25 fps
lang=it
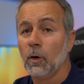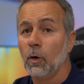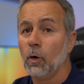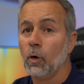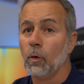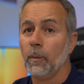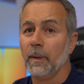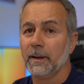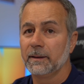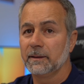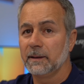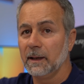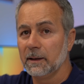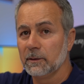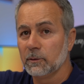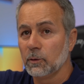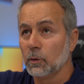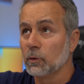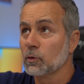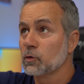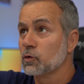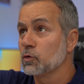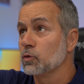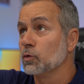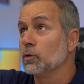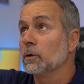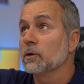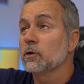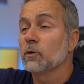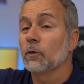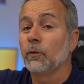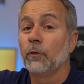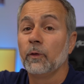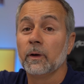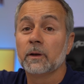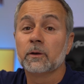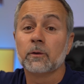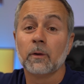o mettendolo sul
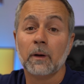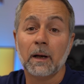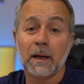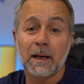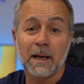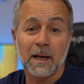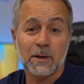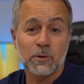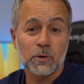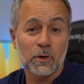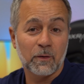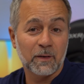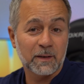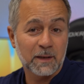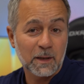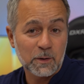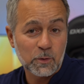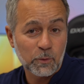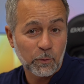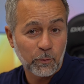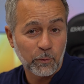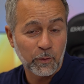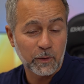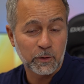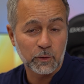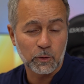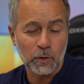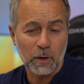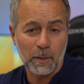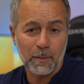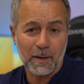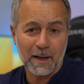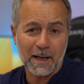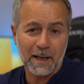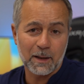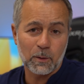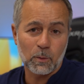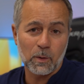soffitto, nel caso l'avete a soffitto che
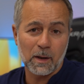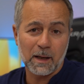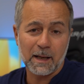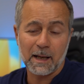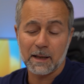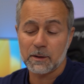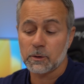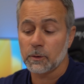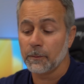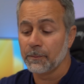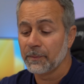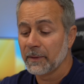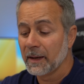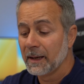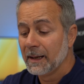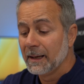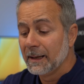magari in quel caso